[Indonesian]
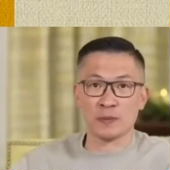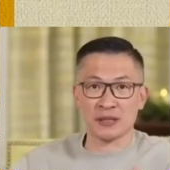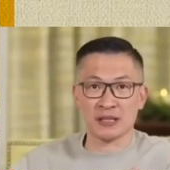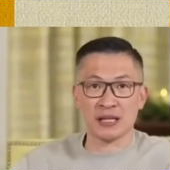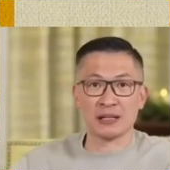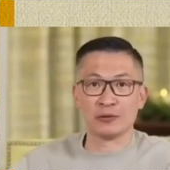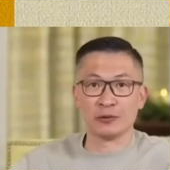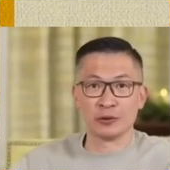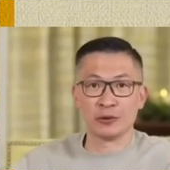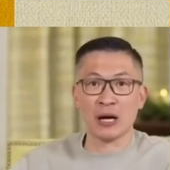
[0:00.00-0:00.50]

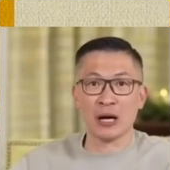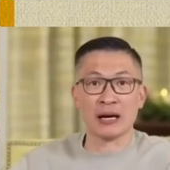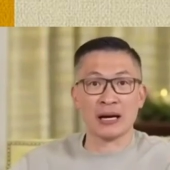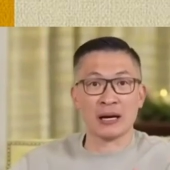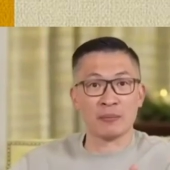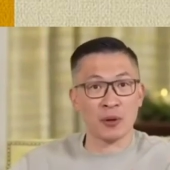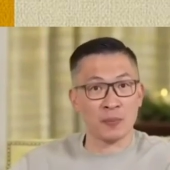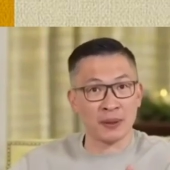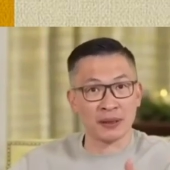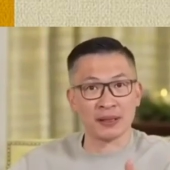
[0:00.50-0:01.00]
pesan untuk agen
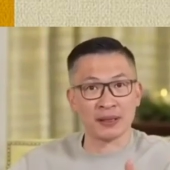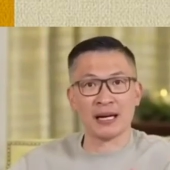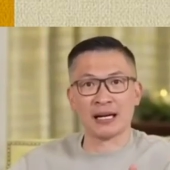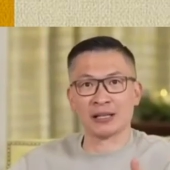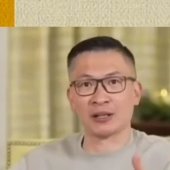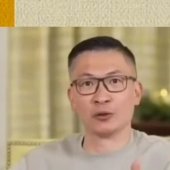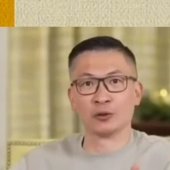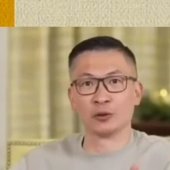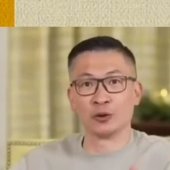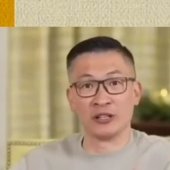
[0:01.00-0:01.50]
properti
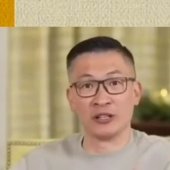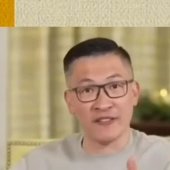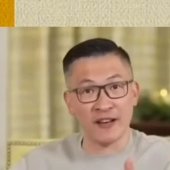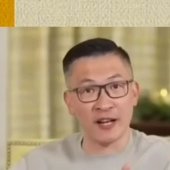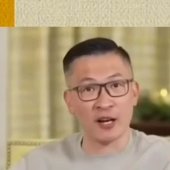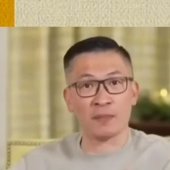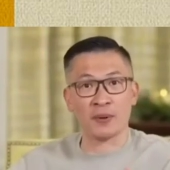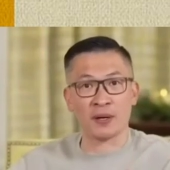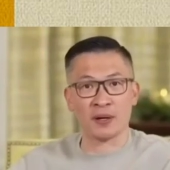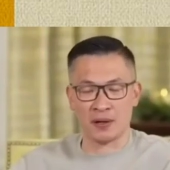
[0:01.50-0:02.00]
atau untuk
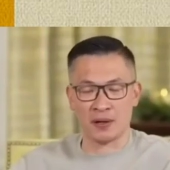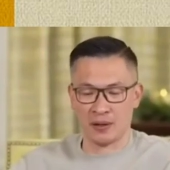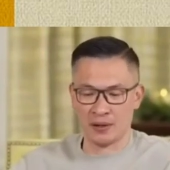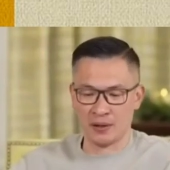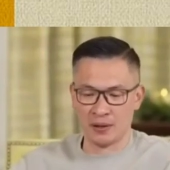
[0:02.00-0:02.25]
developer.